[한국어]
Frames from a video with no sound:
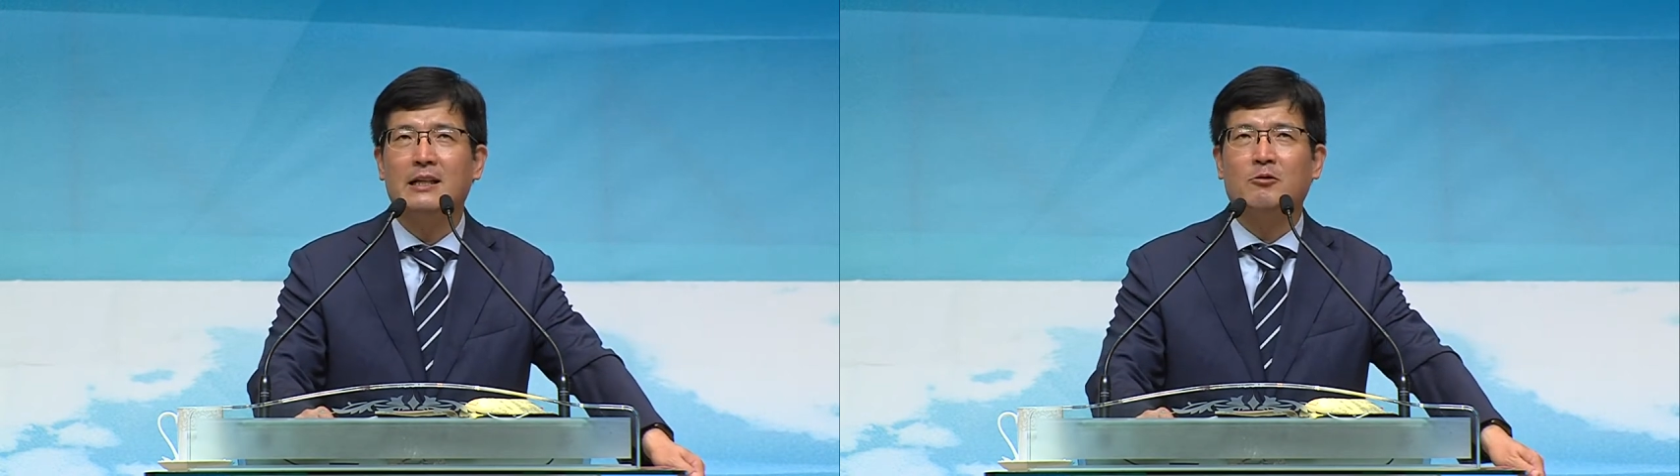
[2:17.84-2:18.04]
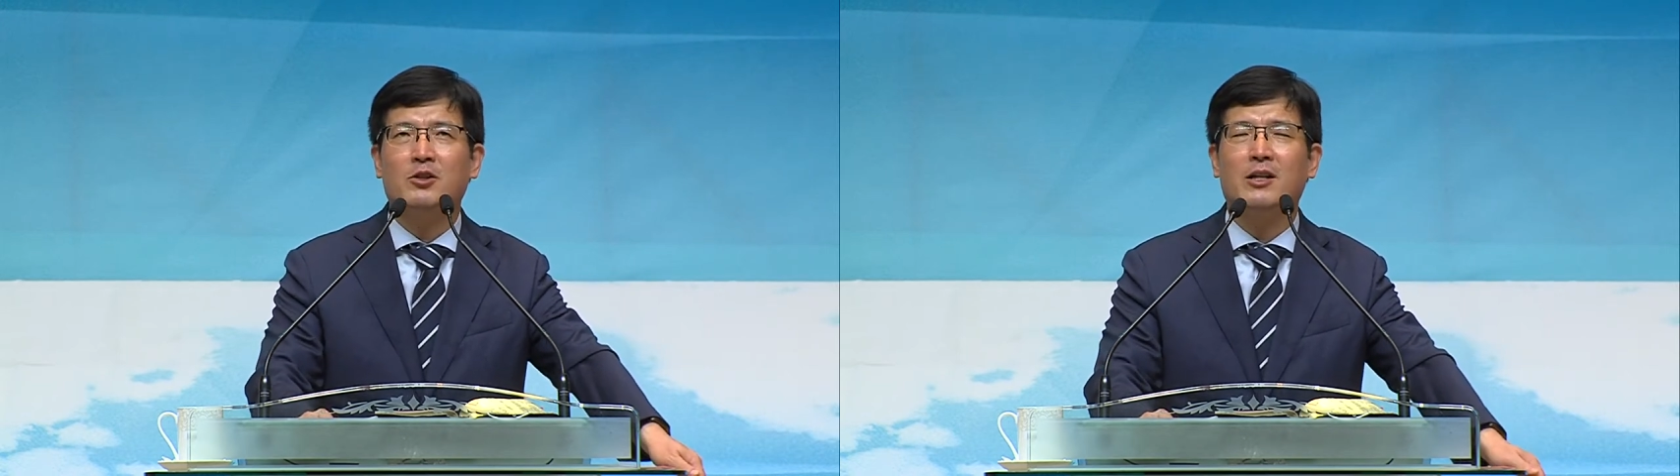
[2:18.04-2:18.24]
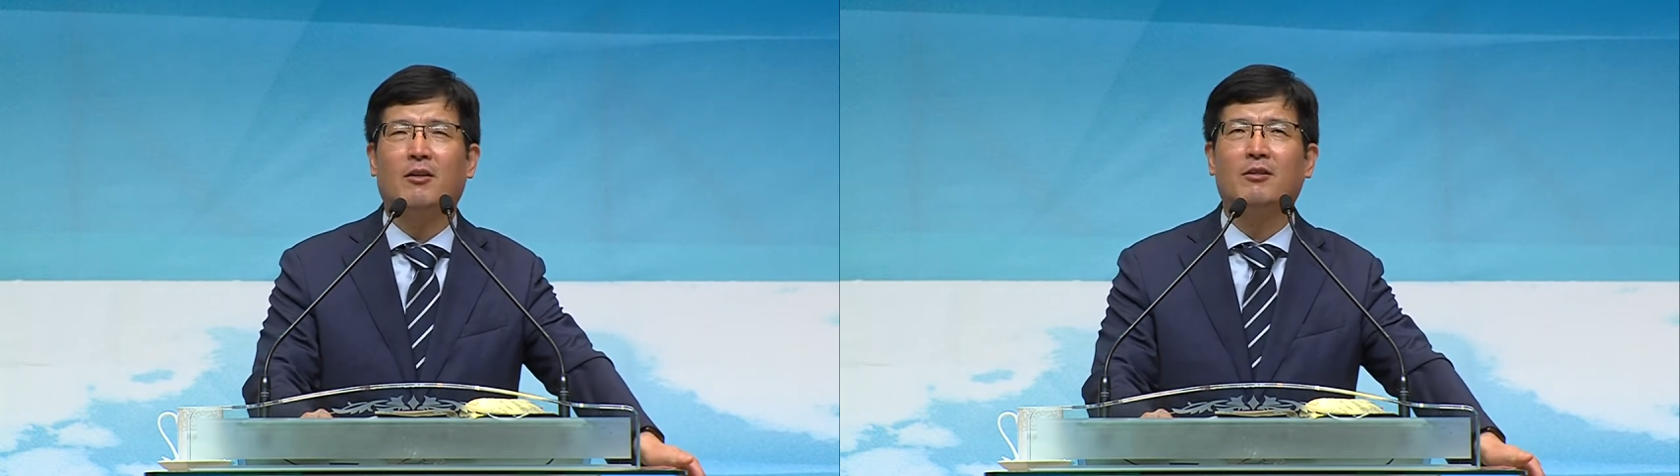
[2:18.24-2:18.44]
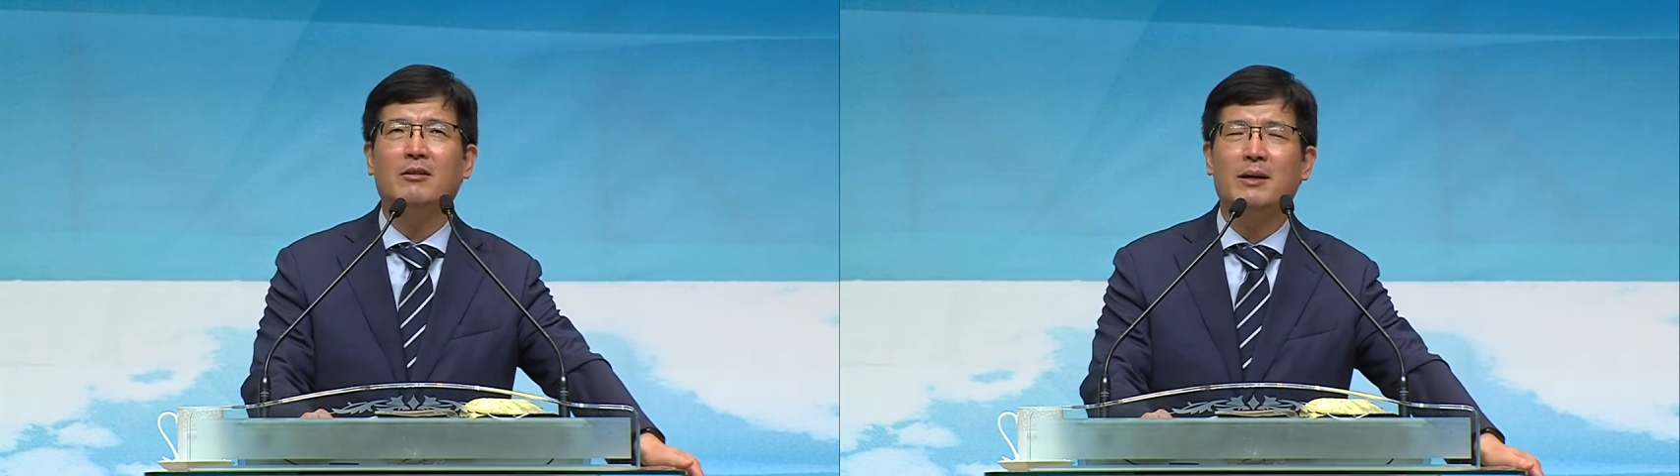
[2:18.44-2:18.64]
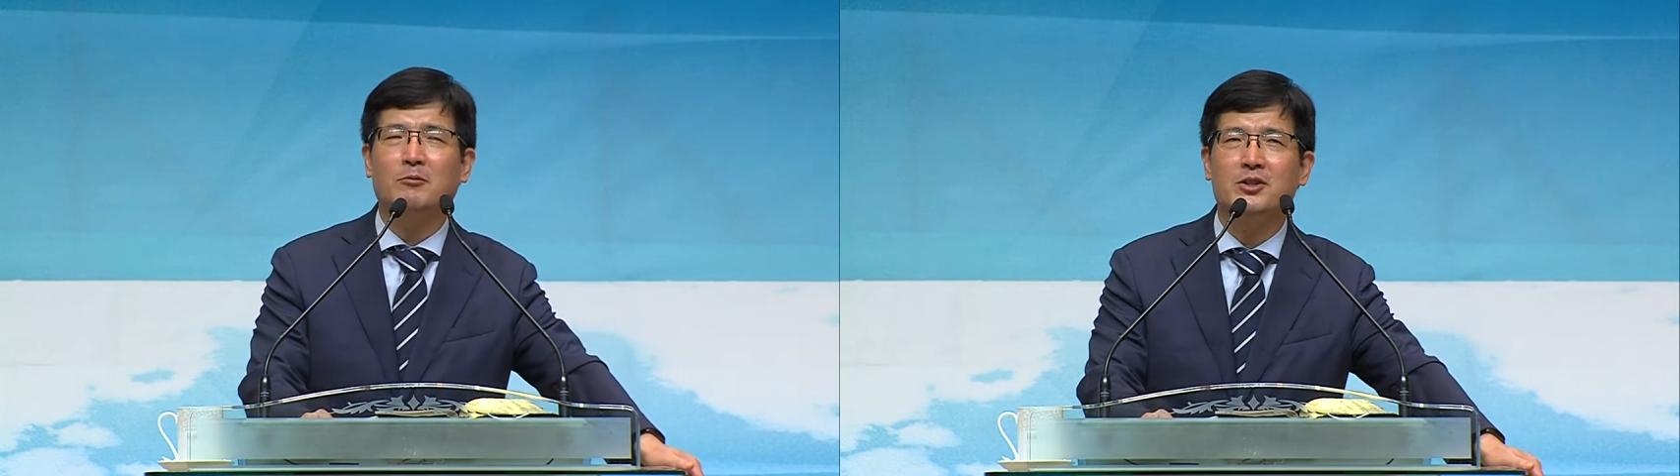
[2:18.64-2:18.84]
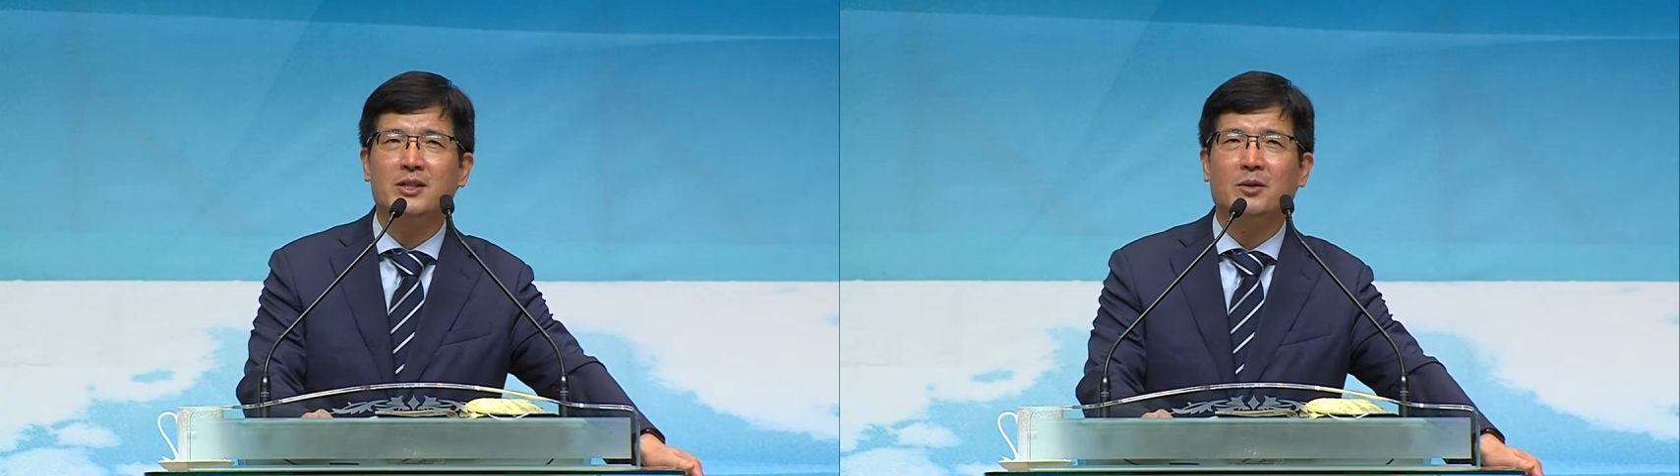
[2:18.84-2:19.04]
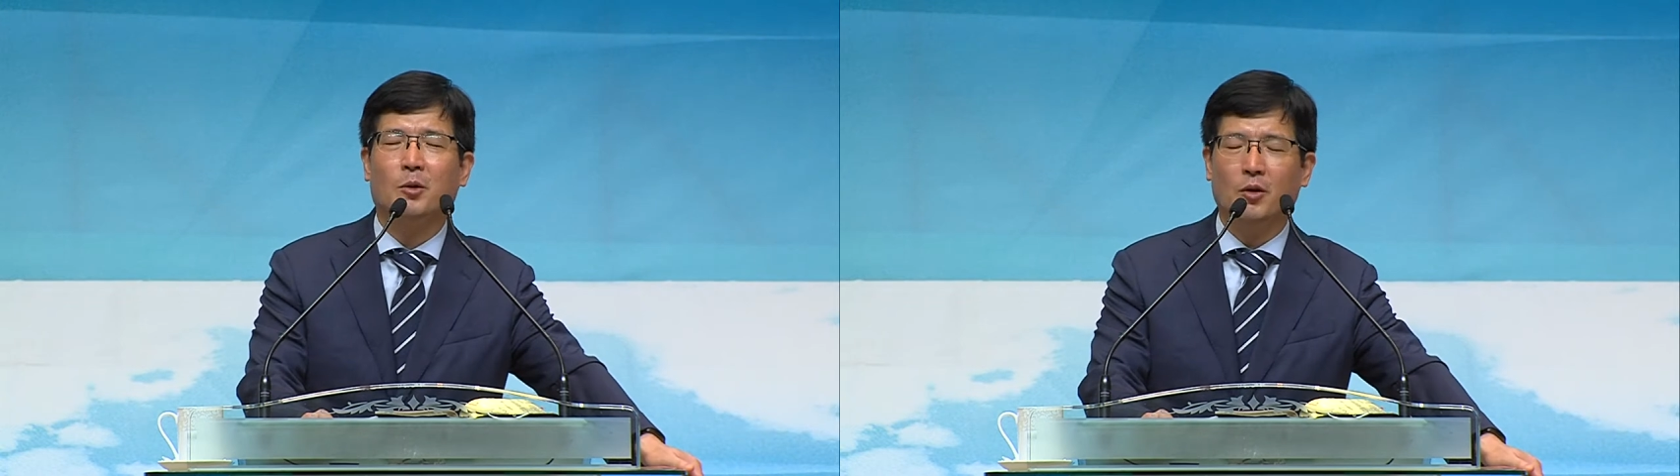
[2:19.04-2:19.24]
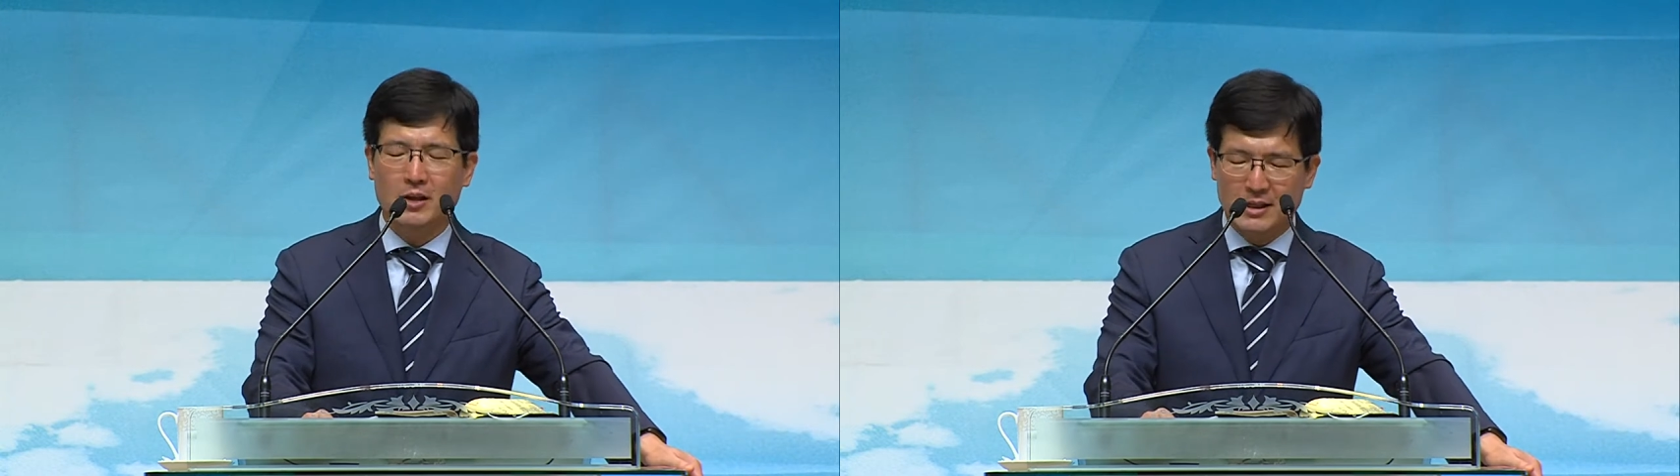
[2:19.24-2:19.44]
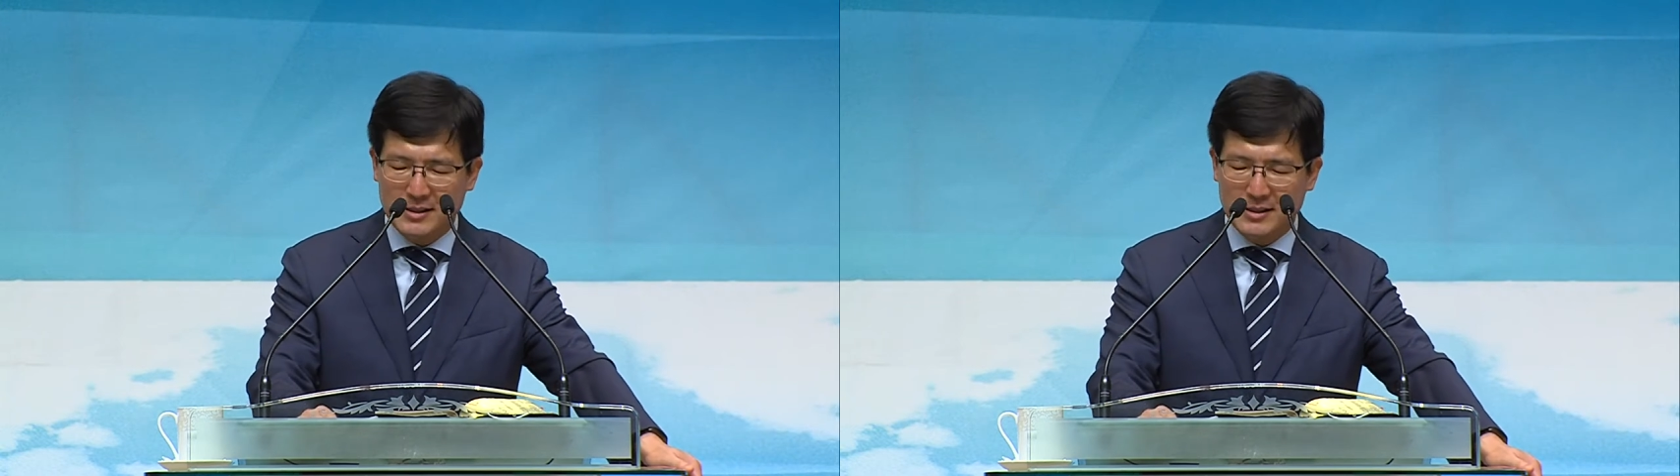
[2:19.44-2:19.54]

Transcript: 우리 영의 문제도